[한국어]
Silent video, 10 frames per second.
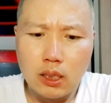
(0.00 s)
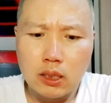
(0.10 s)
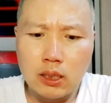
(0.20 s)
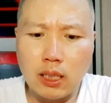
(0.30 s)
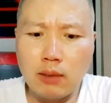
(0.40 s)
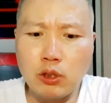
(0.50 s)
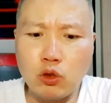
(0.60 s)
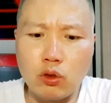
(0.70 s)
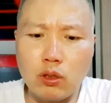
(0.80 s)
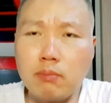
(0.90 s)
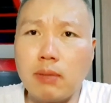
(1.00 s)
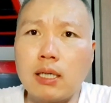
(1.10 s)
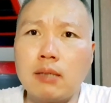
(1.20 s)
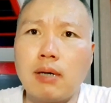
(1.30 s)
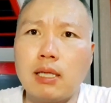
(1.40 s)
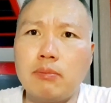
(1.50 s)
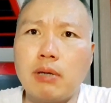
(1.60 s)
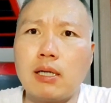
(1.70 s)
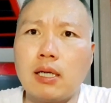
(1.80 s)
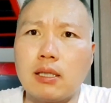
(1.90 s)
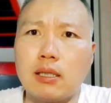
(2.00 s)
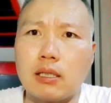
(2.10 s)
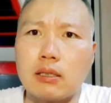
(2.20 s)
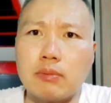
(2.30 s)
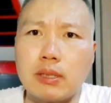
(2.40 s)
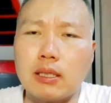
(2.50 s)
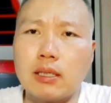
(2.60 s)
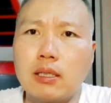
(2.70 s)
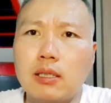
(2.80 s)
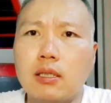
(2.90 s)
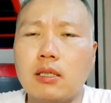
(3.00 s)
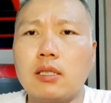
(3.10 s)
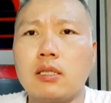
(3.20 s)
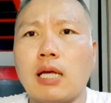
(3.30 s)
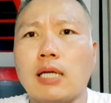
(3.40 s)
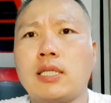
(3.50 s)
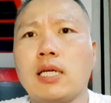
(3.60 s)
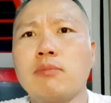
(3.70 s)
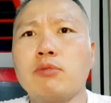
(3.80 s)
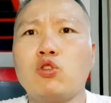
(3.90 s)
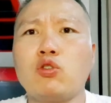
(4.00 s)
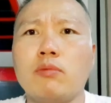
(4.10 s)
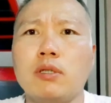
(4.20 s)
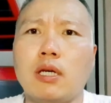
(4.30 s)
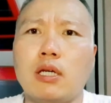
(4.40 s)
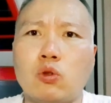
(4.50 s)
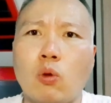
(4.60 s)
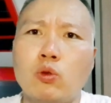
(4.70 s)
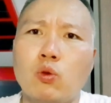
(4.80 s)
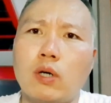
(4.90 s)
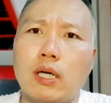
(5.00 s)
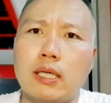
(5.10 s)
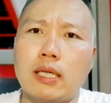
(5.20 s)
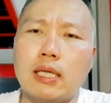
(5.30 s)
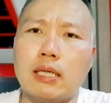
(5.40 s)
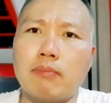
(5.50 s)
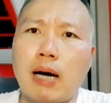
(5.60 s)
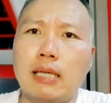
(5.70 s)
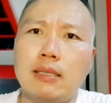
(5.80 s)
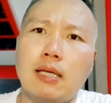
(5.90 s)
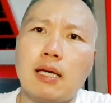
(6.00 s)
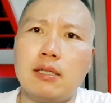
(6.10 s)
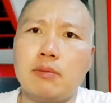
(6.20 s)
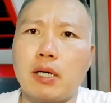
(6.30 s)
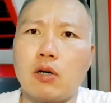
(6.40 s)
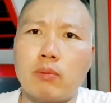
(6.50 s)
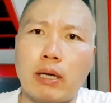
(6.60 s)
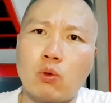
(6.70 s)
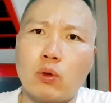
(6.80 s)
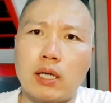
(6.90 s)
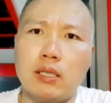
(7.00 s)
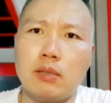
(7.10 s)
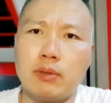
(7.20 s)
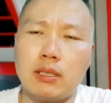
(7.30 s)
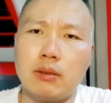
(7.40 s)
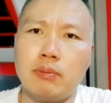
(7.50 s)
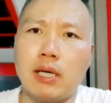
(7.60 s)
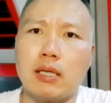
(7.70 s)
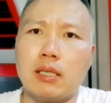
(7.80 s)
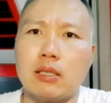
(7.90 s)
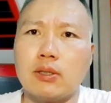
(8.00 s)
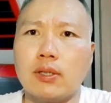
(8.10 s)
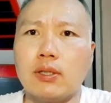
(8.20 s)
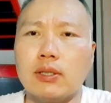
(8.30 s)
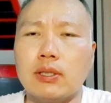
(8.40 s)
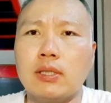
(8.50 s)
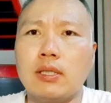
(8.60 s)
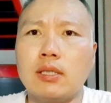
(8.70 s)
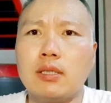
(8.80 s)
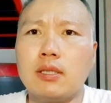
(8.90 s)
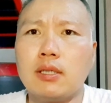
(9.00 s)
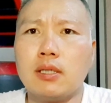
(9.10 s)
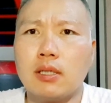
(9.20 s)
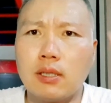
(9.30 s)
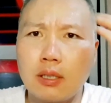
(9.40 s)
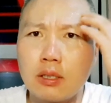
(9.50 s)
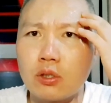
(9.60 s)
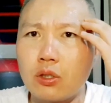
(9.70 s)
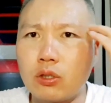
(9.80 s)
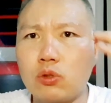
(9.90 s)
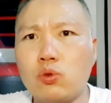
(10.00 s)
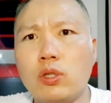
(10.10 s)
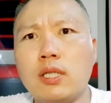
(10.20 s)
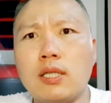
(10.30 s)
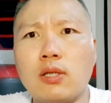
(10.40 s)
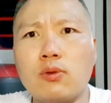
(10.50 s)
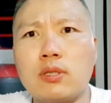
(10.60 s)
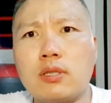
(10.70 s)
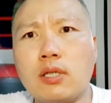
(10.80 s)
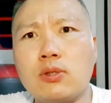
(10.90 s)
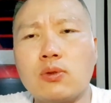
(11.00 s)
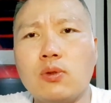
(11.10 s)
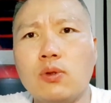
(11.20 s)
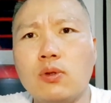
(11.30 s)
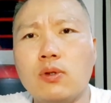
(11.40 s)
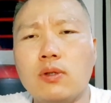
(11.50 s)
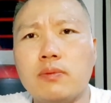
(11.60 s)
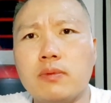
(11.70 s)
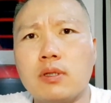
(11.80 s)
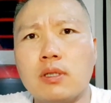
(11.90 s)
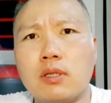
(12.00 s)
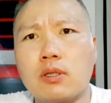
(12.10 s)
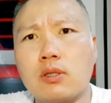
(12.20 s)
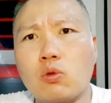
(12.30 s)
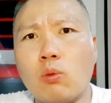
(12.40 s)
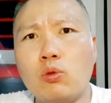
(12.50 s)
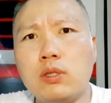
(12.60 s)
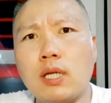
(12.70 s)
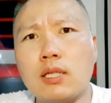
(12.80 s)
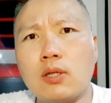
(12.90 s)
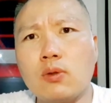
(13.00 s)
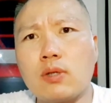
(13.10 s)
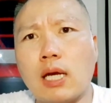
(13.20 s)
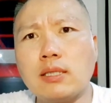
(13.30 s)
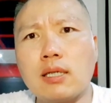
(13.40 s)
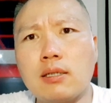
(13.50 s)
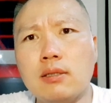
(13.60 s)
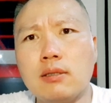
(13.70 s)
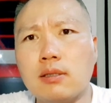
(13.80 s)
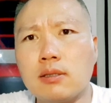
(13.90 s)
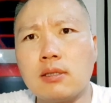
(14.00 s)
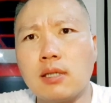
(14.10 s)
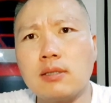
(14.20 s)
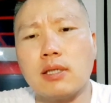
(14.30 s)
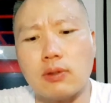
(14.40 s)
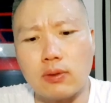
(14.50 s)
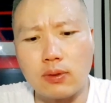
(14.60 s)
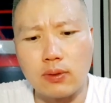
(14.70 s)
책임질 수 있는 만큼만 입양을 해야 된다는 겁니다. 다 책임질 수 없는데 좁은 공간에 많은 개를 입양하고 많은 고양이를 입양한다는 건 그 주인한테도 스트레스고 그 동물들한테도 굉장히 큰 스트레스예요.